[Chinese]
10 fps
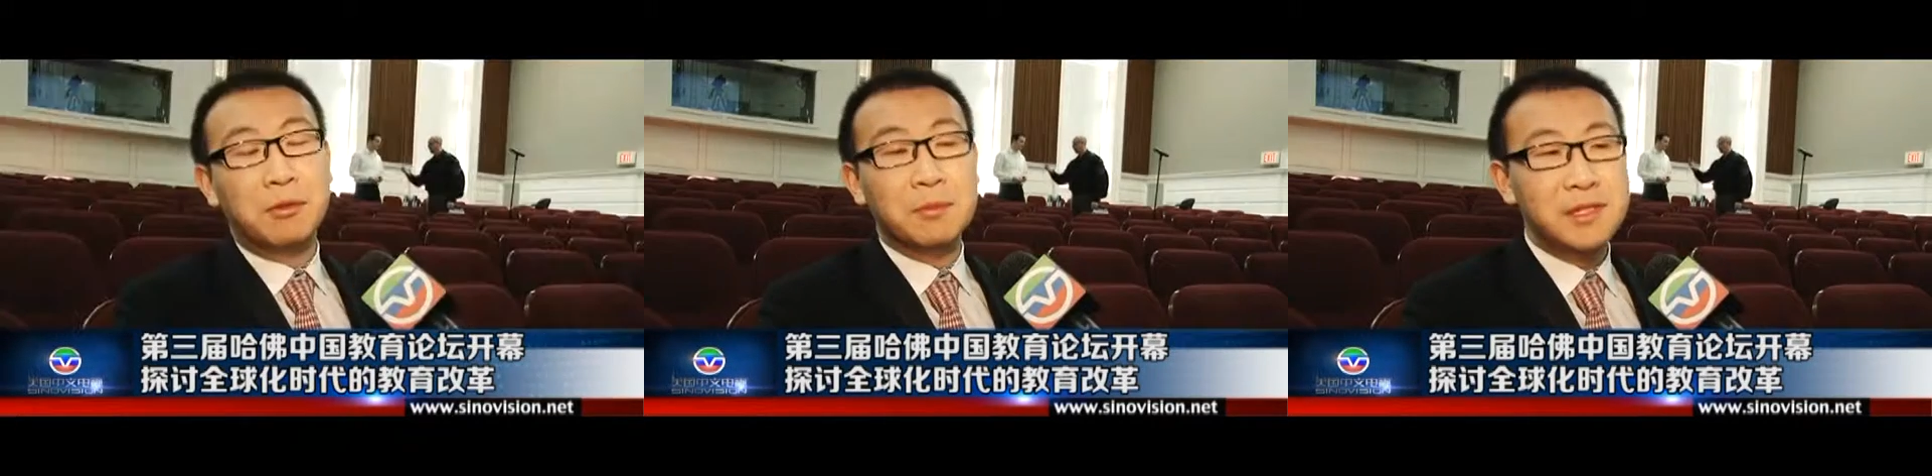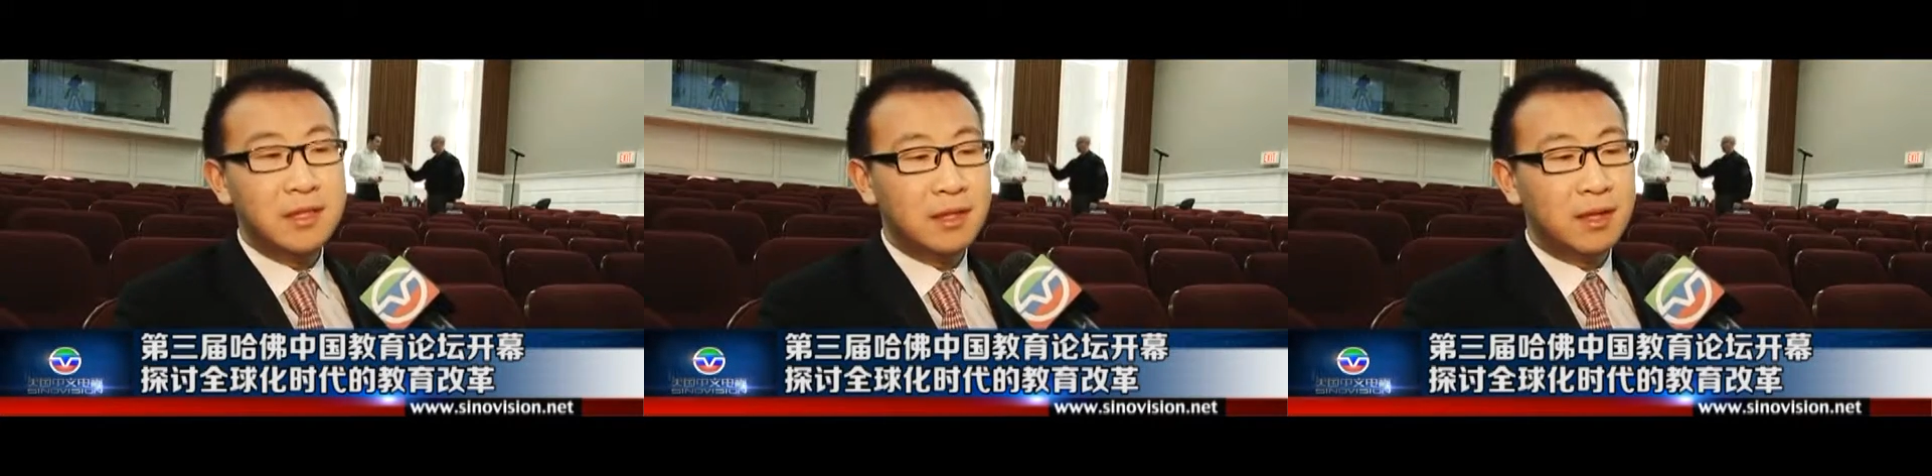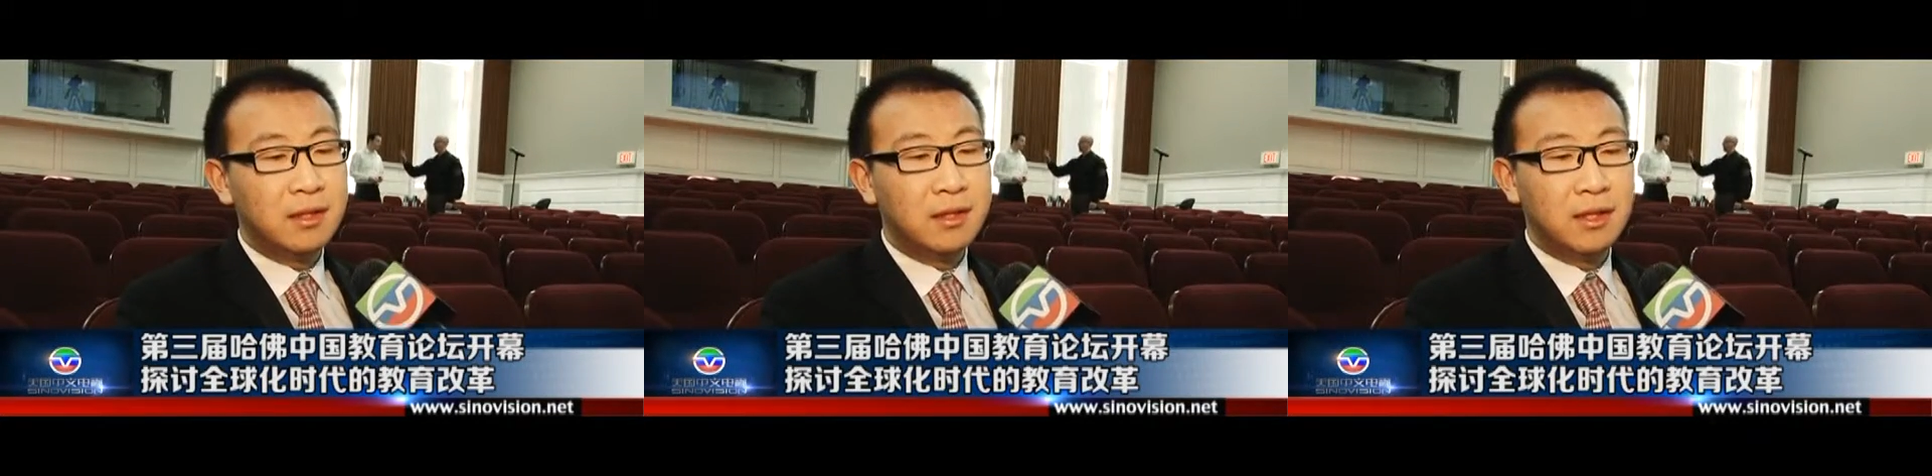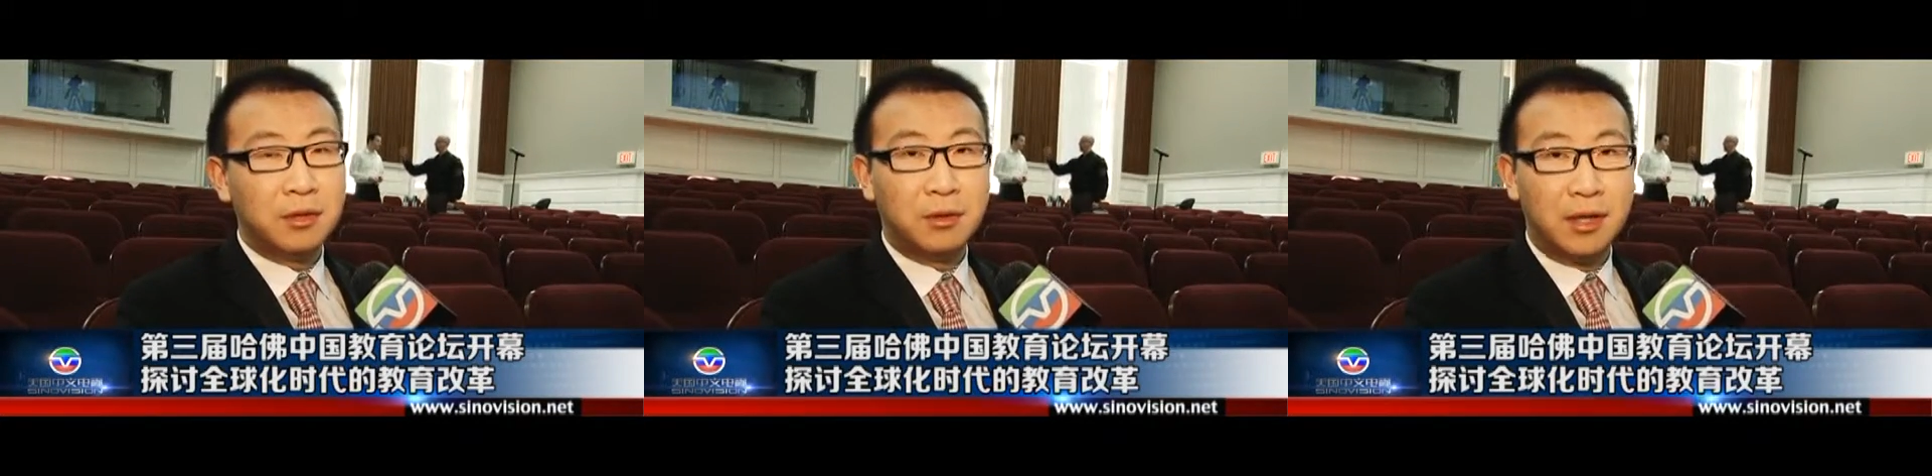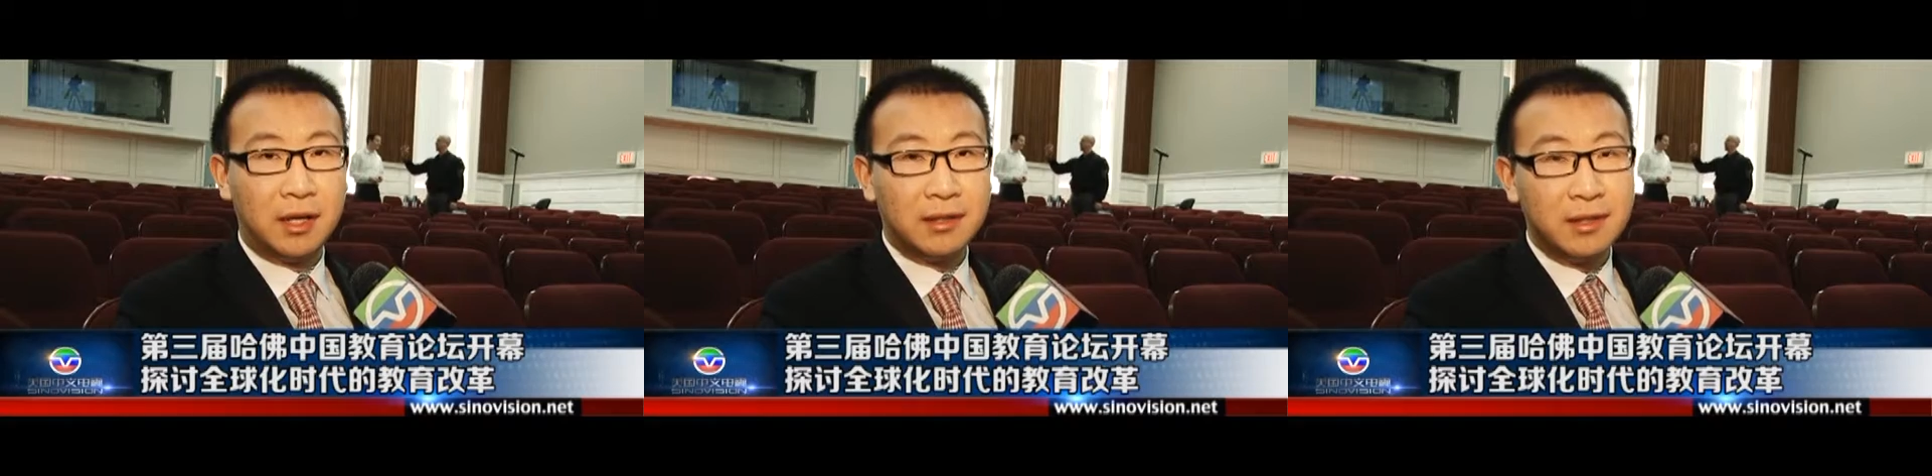我们今年的话
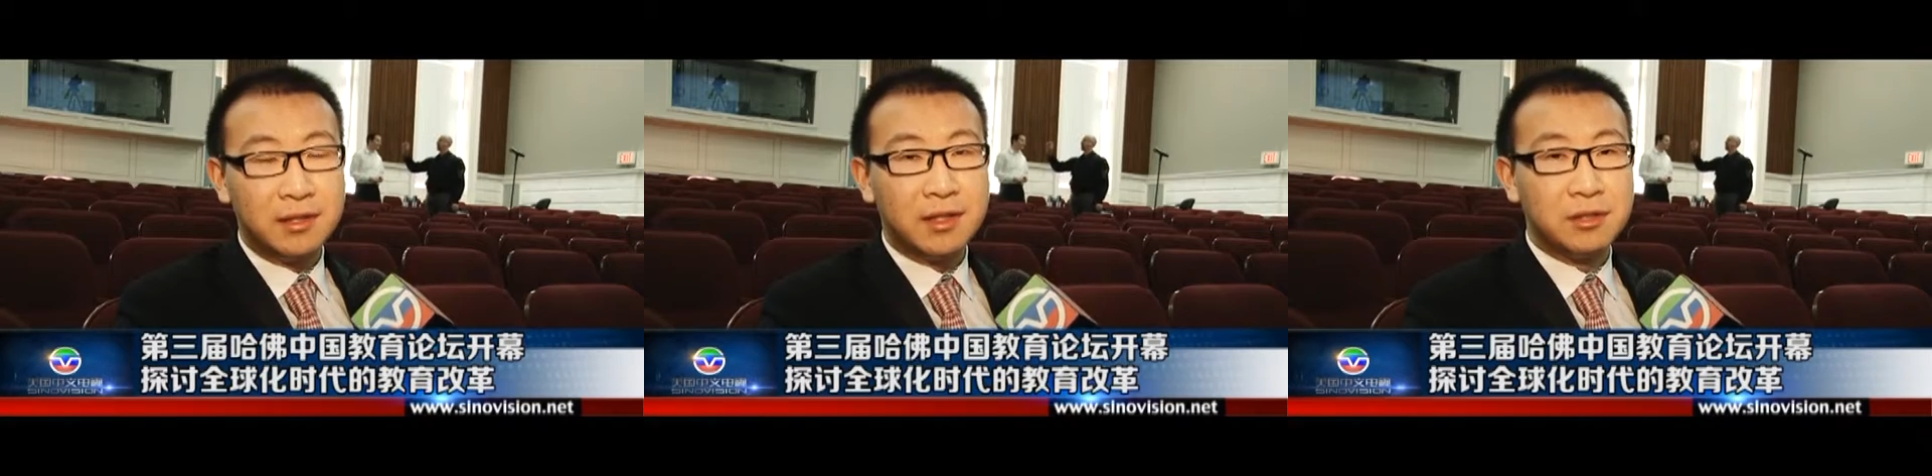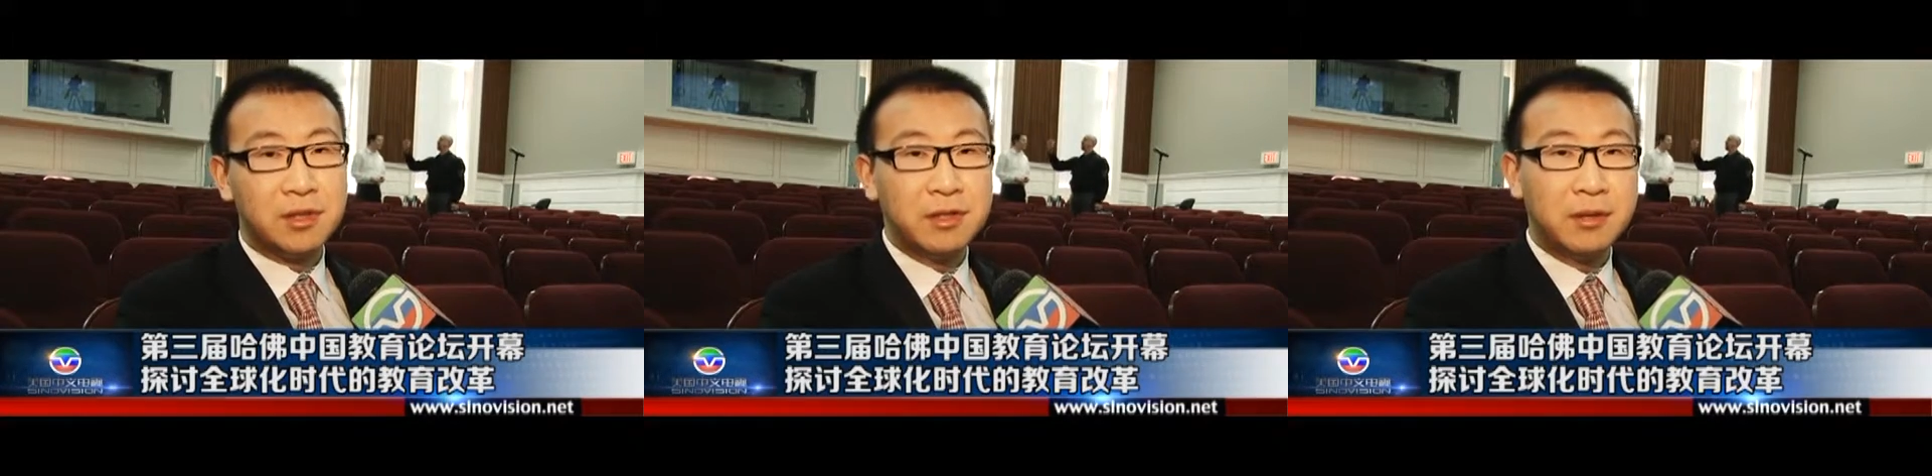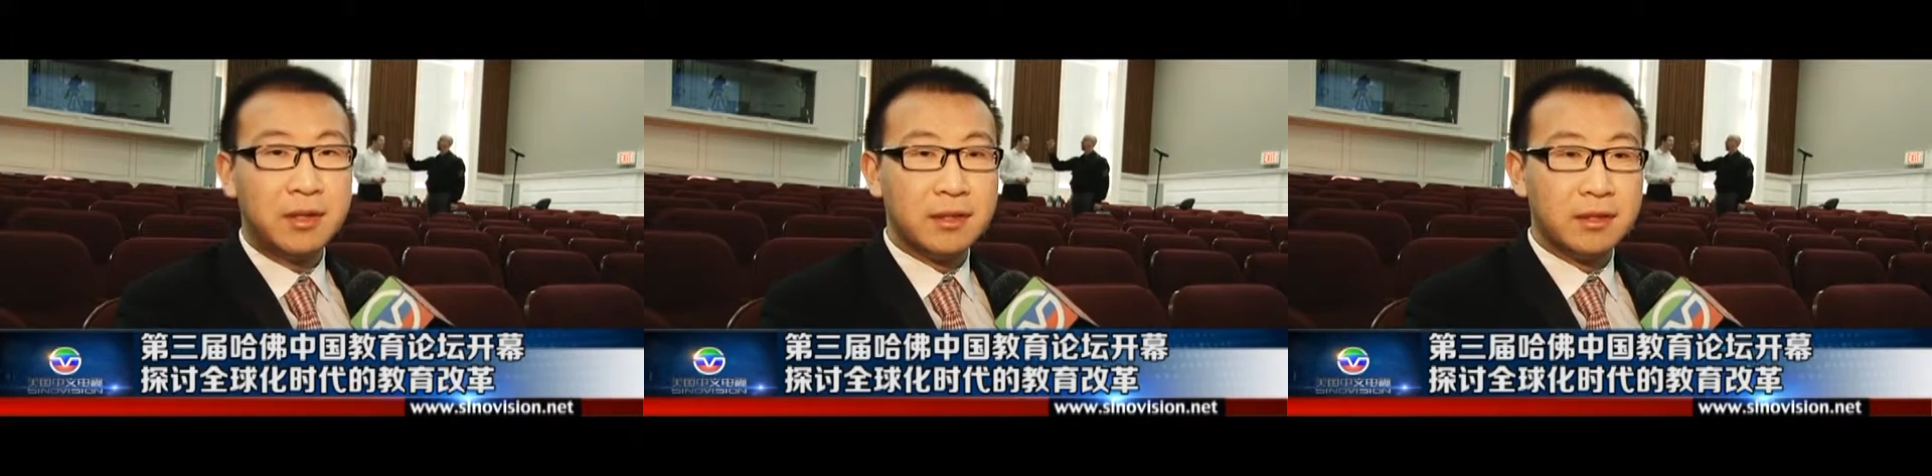定这个全球化的